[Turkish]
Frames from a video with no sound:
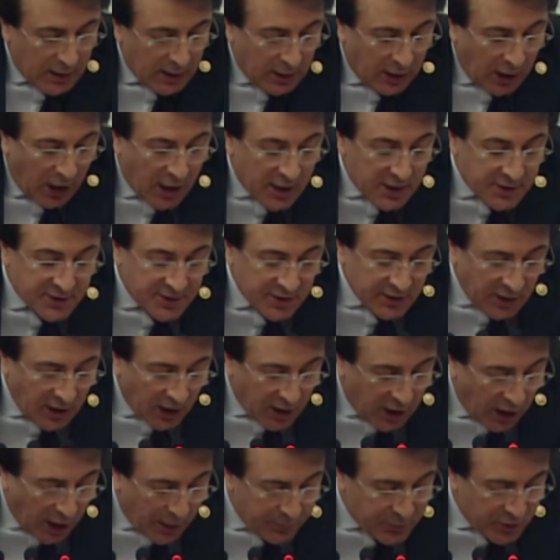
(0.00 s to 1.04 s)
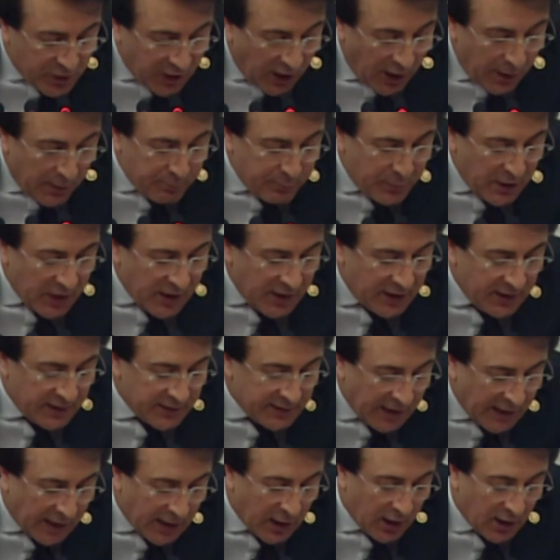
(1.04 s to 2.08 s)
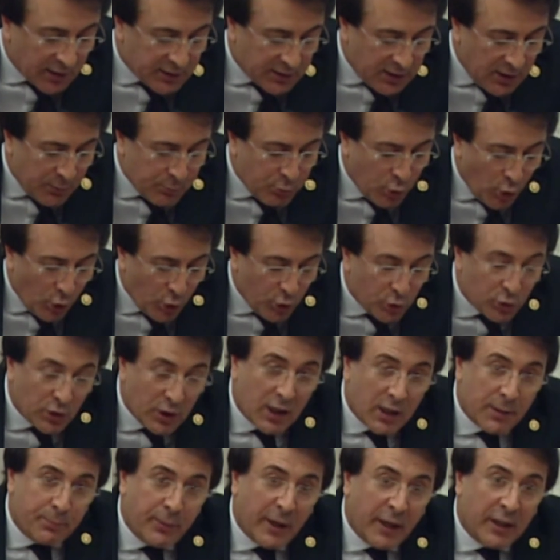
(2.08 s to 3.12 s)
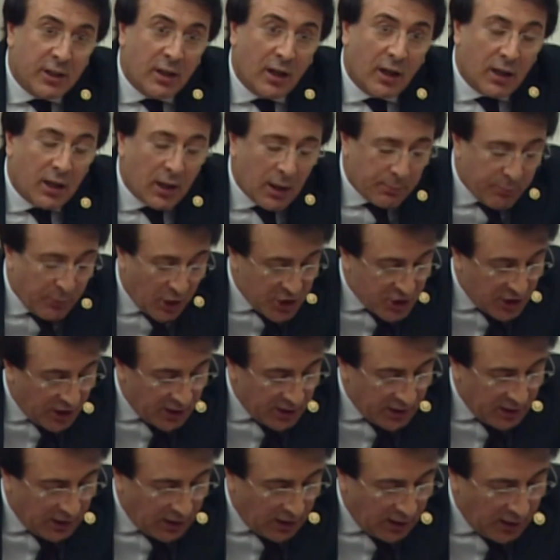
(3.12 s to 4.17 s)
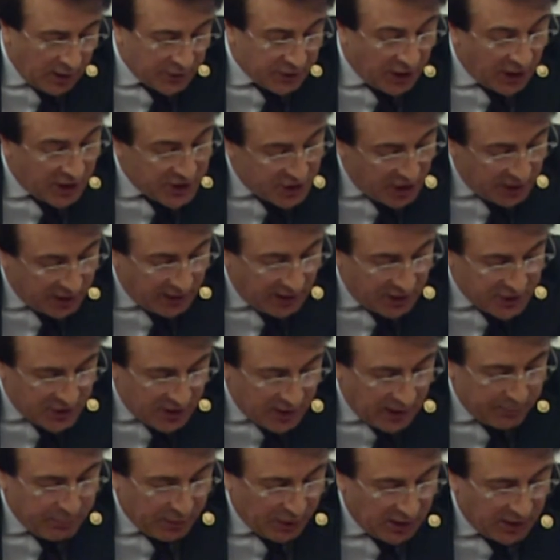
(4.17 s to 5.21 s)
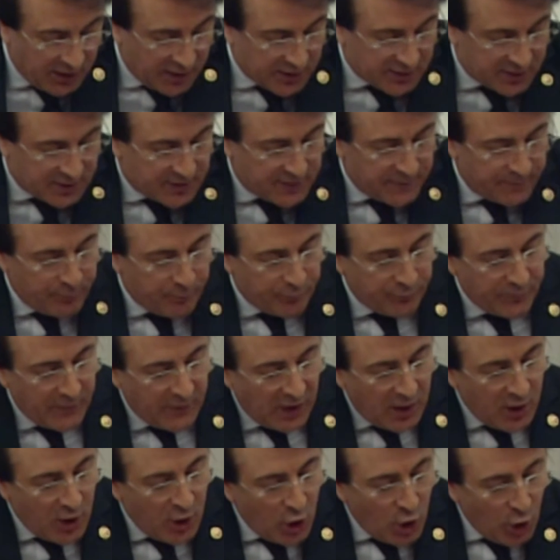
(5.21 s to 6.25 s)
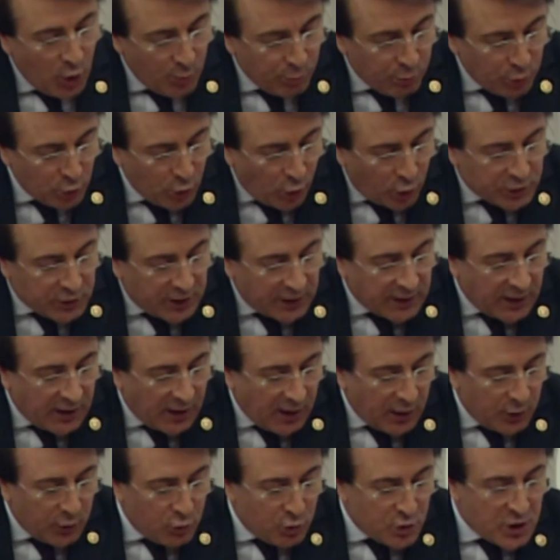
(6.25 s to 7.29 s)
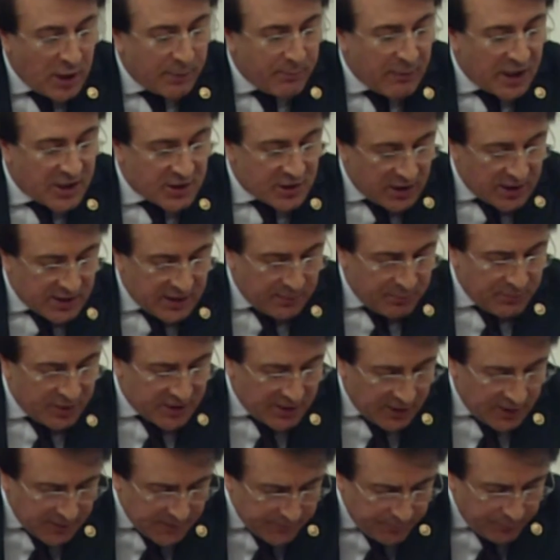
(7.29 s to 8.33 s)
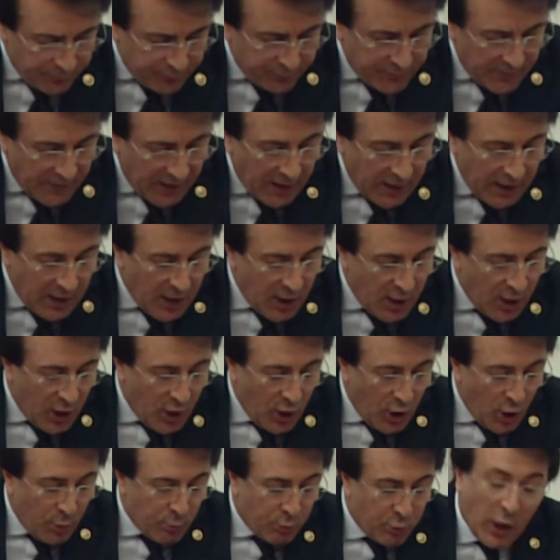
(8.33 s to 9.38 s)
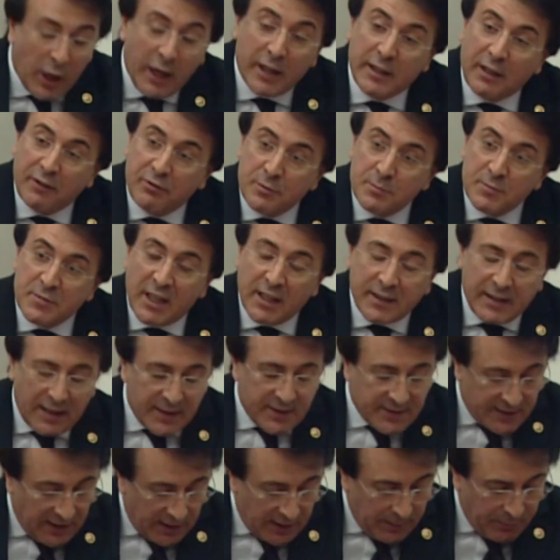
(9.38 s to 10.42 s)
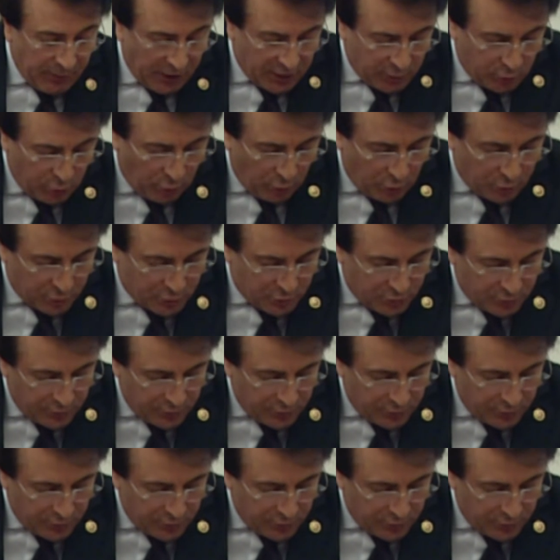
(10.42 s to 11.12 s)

Kars'ı da kapsayan bir hinterlandda bu oyunları pekala başarıyla gerçekleştirebiliriz. Bu noktada Yüce Meclisimizin bu hedefimize desteğini bekliyoruz.